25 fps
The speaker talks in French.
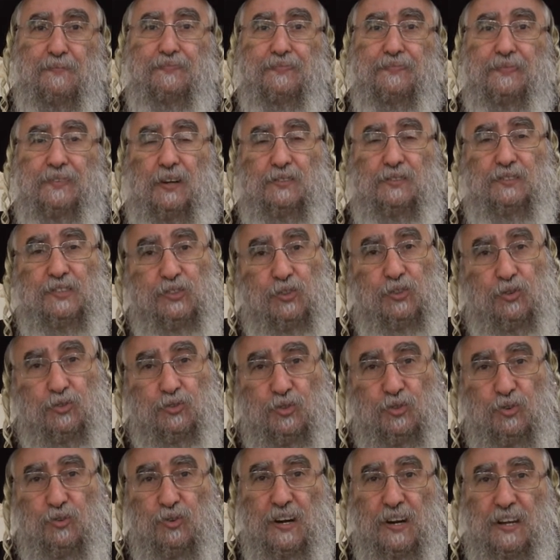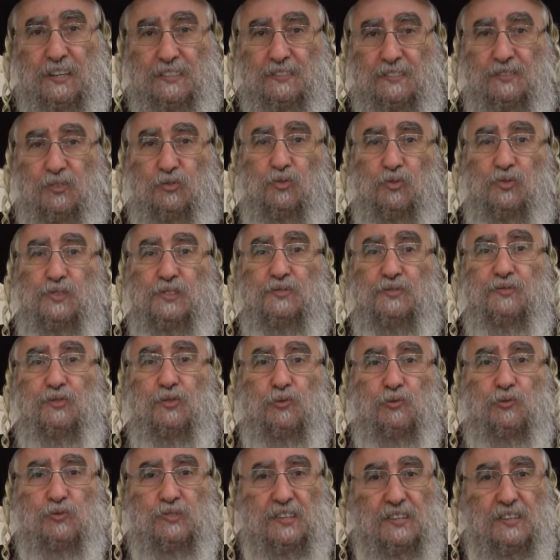Tandis que tu le laisses au
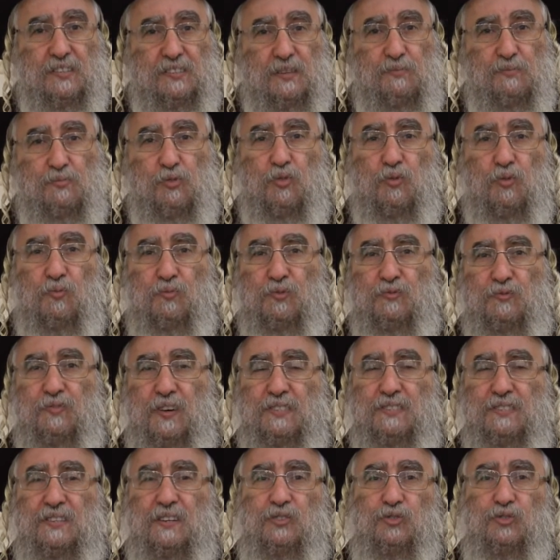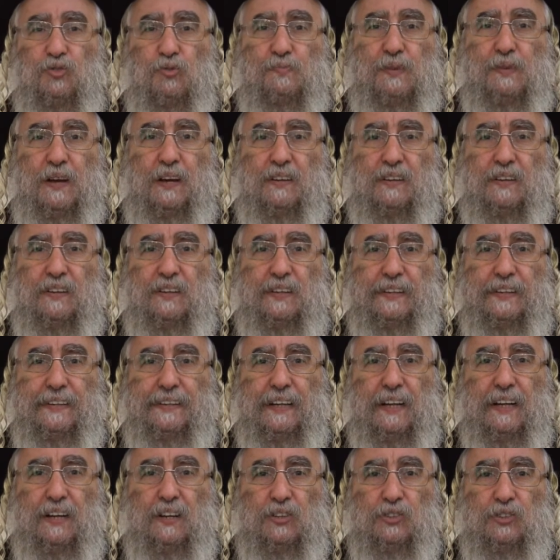niveau où c'est, c'est beaucoup plus facile d'opérer,
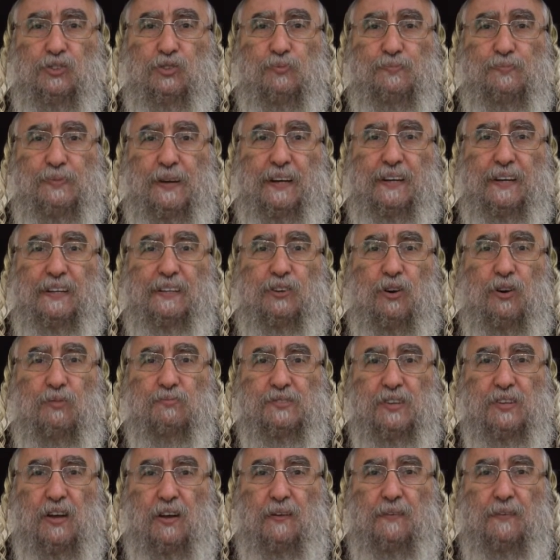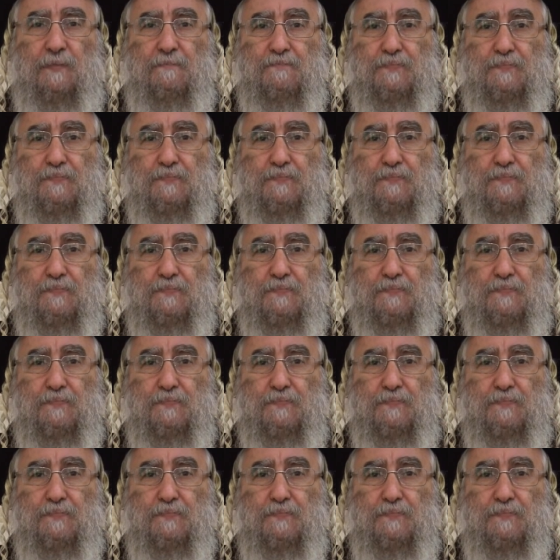d'opérer comme ça.